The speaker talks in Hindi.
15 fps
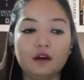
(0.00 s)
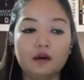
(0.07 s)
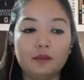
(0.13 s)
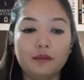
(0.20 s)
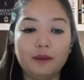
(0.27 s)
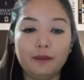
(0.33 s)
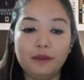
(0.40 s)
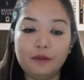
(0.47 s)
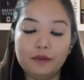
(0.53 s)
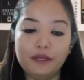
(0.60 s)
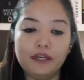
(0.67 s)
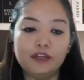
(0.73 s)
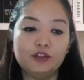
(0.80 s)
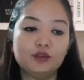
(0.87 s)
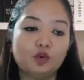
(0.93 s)
मैं
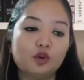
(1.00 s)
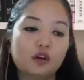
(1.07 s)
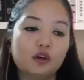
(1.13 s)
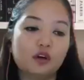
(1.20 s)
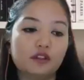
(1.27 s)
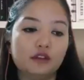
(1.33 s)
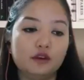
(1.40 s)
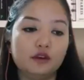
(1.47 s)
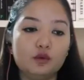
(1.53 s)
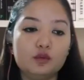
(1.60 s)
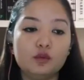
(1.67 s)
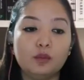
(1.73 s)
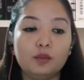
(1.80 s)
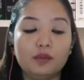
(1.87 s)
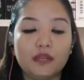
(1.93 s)
पीपीटी शो करती हूँ
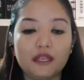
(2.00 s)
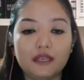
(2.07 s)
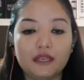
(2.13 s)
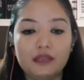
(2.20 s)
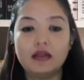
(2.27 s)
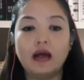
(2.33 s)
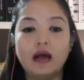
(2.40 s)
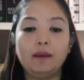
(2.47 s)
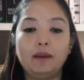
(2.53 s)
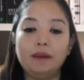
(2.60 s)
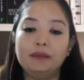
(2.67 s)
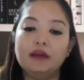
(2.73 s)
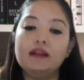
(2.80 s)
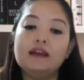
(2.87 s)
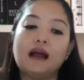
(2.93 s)
सो तो प्लीज आप
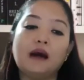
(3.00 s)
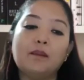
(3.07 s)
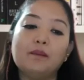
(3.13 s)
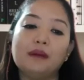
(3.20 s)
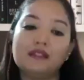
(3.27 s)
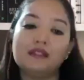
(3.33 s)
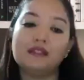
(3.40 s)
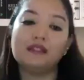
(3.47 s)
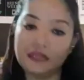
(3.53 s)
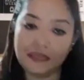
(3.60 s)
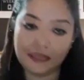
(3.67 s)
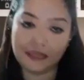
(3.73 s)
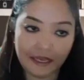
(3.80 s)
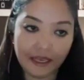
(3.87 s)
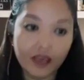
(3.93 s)
आपका नाम मत
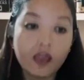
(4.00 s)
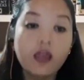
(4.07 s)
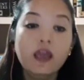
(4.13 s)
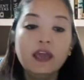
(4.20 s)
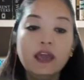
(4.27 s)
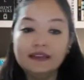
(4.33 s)
लिखिए